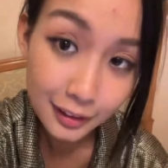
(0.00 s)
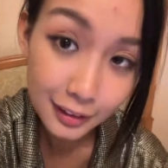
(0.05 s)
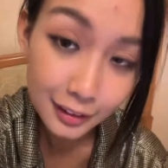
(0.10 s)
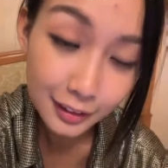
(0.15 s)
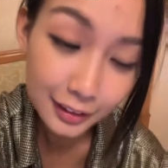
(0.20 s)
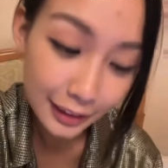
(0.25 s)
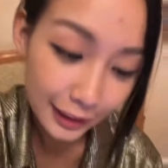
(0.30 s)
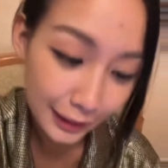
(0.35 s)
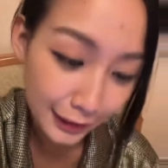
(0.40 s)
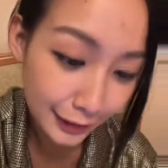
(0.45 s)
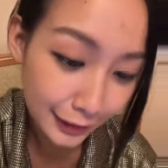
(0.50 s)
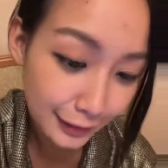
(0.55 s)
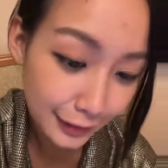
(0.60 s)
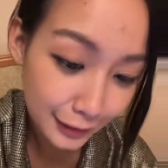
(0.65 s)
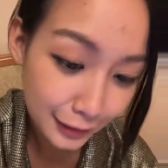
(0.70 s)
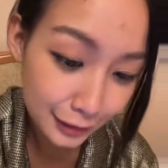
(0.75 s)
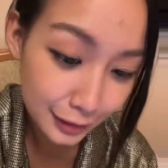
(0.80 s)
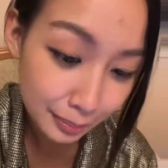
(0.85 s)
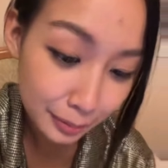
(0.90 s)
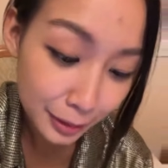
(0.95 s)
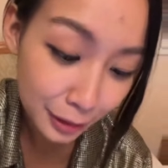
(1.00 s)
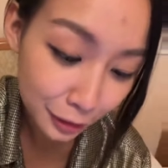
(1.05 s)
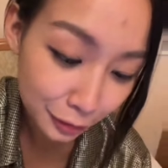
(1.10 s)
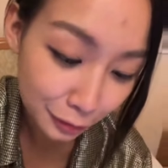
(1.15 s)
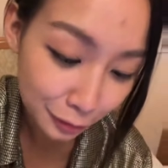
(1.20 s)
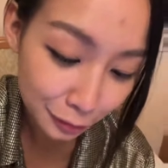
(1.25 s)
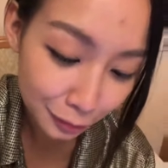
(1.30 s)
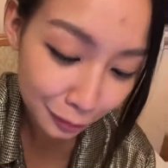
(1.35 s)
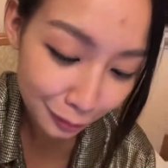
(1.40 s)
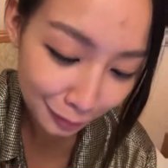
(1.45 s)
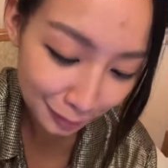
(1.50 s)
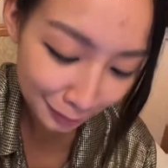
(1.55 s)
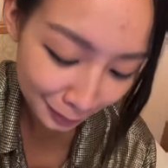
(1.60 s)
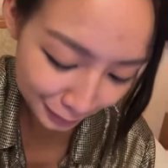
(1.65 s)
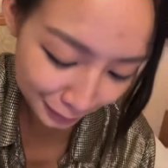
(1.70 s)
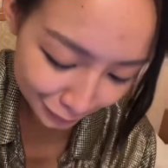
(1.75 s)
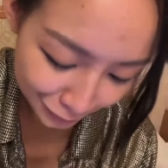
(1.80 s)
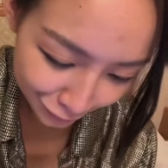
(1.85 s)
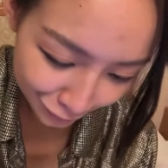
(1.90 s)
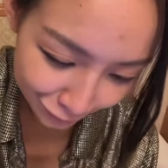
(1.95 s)
Ok, sắp tới giờ ngủ của
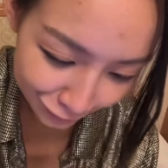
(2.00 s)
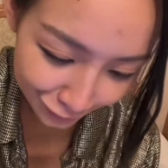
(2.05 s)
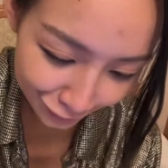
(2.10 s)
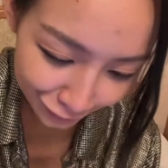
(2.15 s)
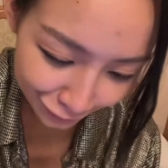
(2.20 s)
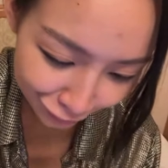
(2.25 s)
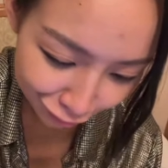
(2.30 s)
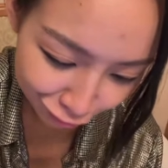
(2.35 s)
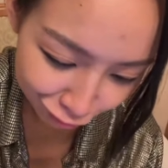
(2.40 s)
mọi người rồi hả?